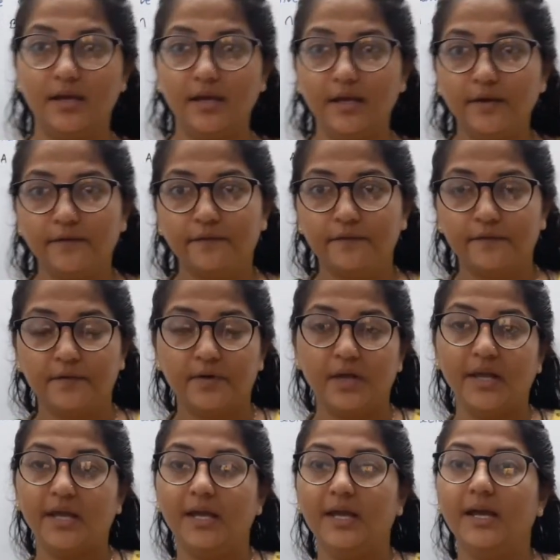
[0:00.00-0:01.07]
इफ
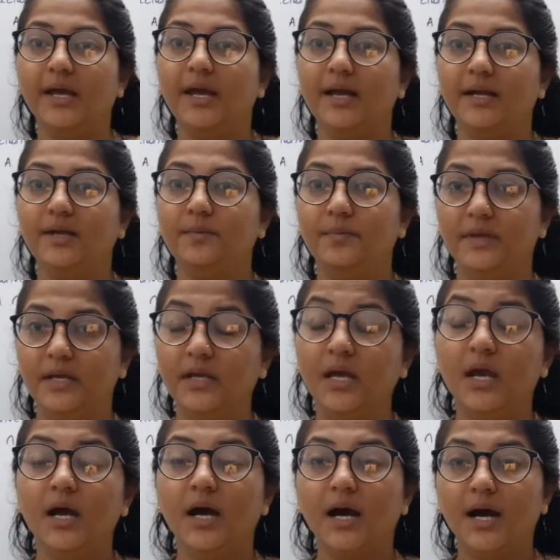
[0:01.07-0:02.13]
ए एंड बी
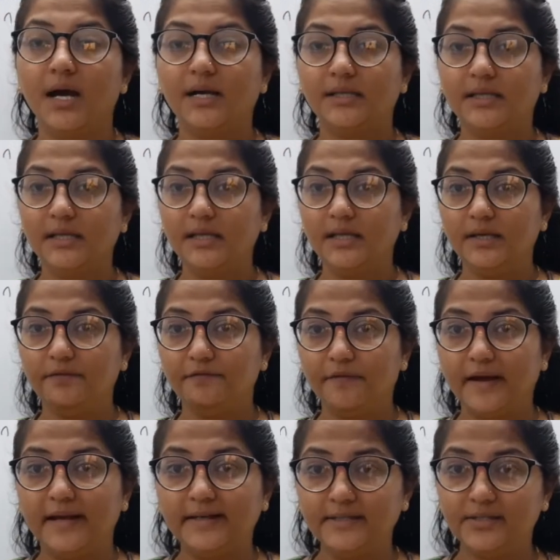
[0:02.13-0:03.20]
आर द
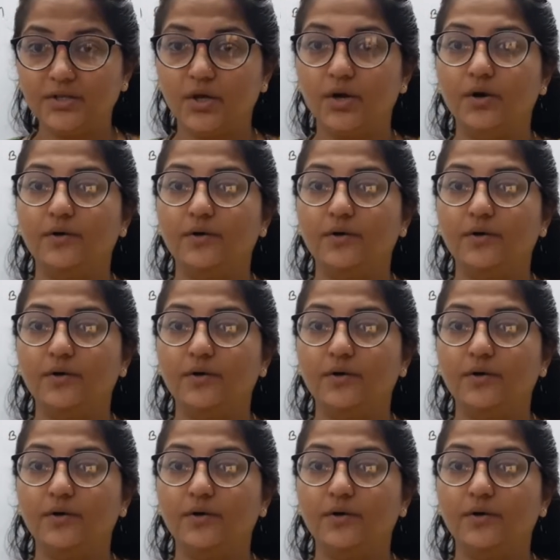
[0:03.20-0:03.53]
इवेंट्स